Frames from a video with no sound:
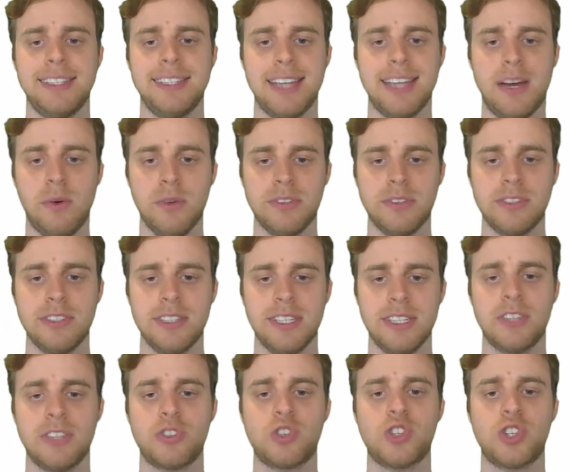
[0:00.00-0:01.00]
1000
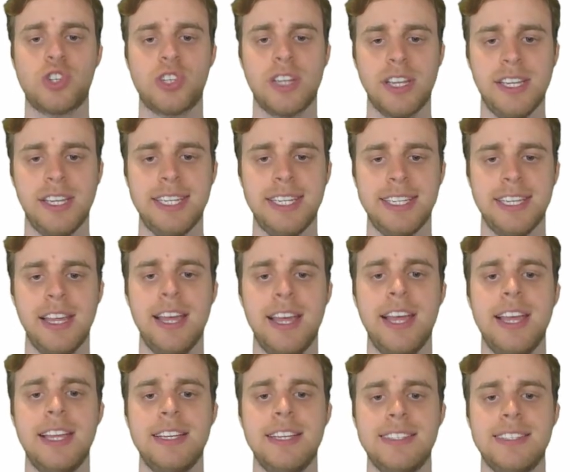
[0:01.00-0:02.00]
ist Strich
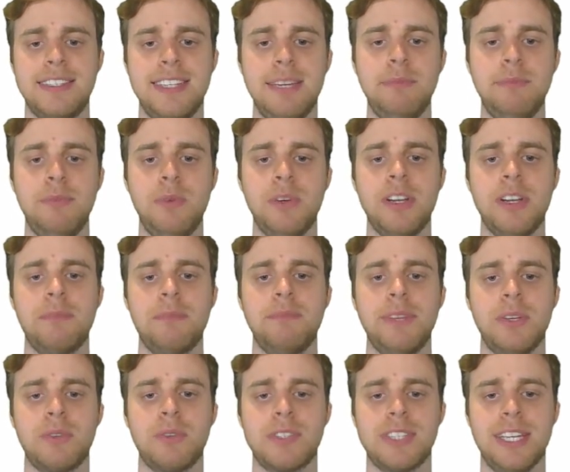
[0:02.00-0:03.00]
700
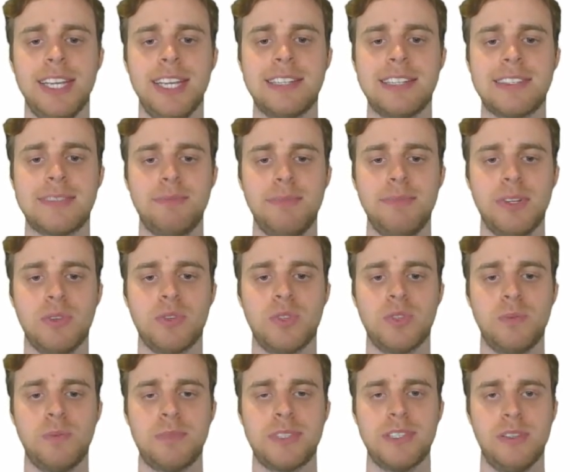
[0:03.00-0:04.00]
minus x
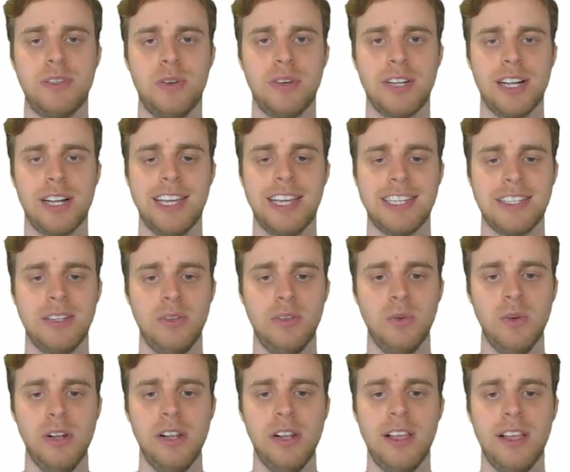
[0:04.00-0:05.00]
minus y gleich
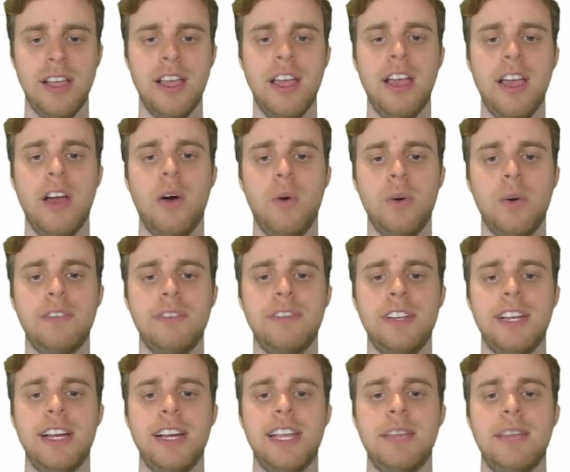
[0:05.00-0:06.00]
0 und
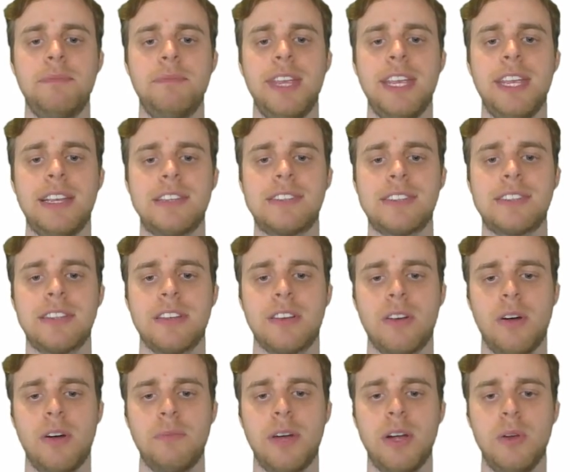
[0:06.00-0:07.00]
wieder eben x,
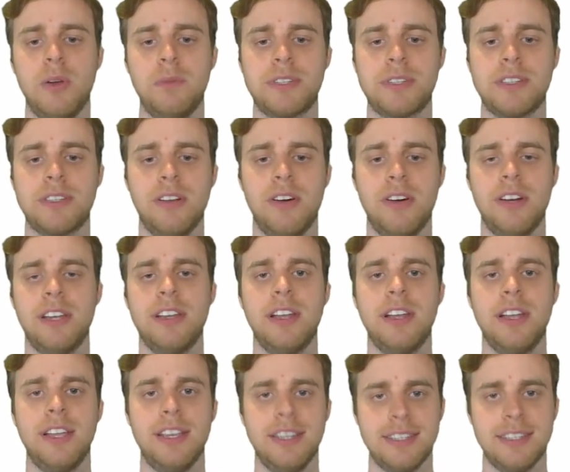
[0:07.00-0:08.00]
y
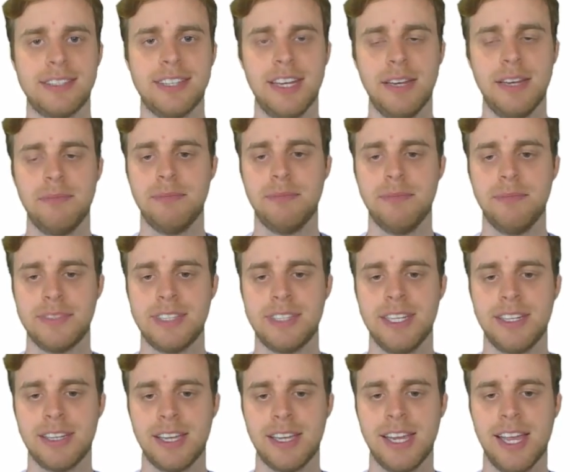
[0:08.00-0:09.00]
ist eben,
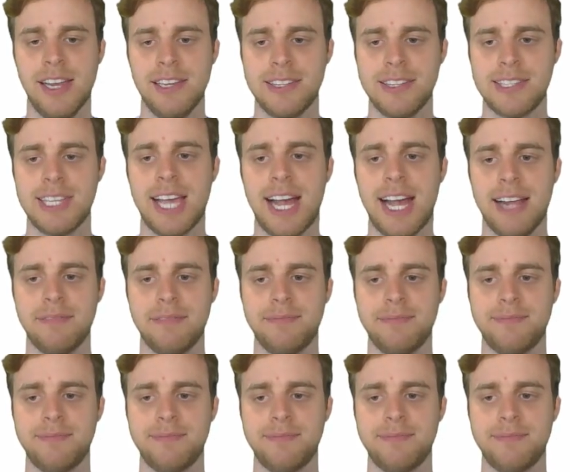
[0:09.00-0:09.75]
sind reelle Zahlen.